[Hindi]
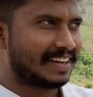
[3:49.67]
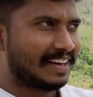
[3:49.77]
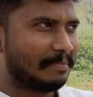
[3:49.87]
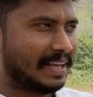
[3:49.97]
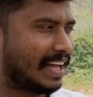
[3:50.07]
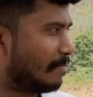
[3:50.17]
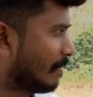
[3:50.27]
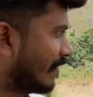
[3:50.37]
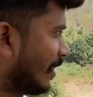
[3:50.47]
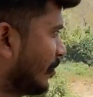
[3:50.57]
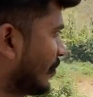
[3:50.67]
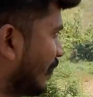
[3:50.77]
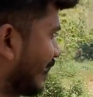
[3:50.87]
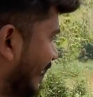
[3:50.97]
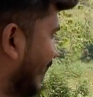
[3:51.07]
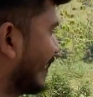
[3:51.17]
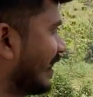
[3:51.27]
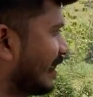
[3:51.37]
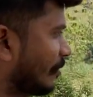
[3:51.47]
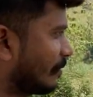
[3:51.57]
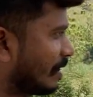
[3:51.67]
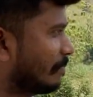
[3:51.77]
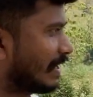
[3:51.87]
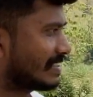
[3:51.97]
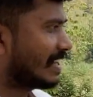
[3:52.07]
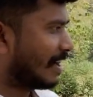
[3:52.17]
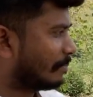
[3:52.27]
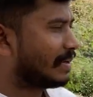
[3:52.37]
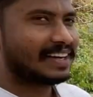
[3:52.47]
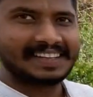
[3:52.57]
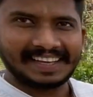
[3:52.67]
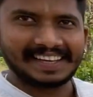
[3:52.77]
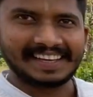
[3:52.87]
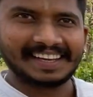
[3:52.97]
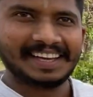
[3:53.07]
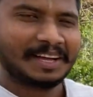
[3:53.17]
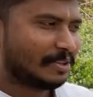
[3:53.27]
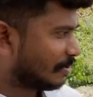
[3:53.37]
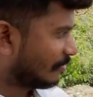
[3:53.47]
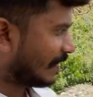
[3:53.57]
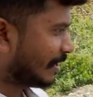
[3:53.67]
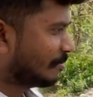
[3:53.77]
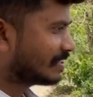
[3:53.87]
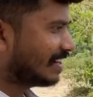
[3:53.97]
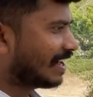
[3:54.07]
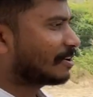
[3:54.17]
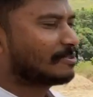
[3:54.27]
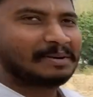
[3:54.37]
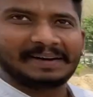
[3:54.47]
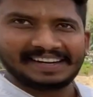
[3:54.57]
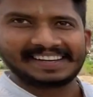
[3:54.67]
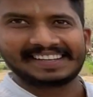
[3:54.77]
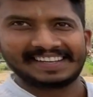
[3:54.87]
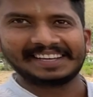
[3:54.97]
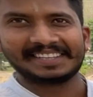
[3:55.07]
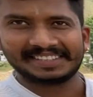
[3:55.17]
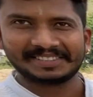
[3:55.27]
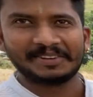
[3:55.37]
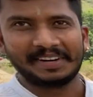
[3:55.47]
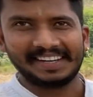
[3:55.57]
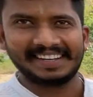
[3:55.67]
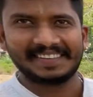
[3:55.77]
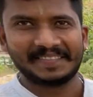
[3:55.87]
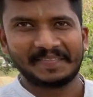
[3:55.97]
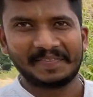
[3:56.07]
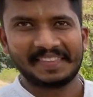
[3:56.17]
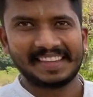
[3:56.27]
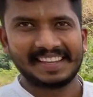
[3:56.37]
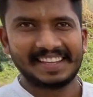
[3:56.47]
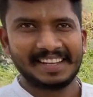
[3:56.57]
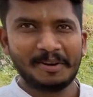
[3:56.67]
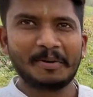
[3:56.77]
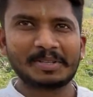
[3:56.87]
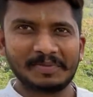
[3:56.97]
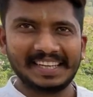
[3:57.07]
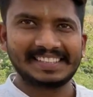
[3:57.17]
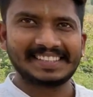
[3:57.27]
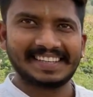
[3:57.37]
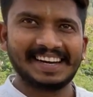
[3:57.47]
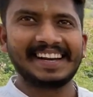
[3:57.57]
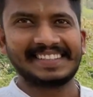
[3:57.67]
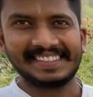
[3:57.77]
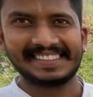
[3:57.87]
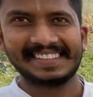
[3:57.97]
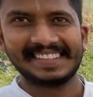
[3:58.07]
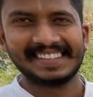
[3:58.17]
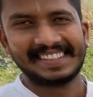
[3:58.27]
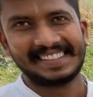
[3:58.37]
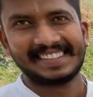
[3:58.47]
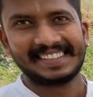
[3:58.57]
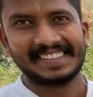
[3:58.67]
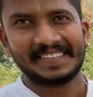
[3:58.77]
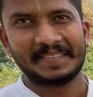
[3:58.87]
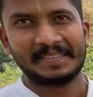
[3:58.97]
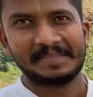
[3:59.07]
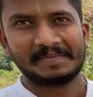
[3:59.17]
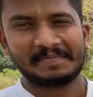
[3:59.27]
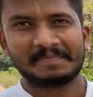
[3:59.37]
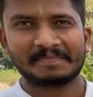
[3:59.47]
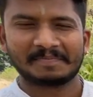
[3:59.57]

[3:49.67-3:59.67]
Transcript: अगर मैं यहाँ पे वेन्यू और ये खड़ी करूँ कंपेरिजन आप भी अगर देखेंगे हम्म। तो वेन्यू से लाख गुना बेटर किया सोनेट है अच्छा लुक्स वाइज हर एक हम्म। चीज़ तो अब बात आती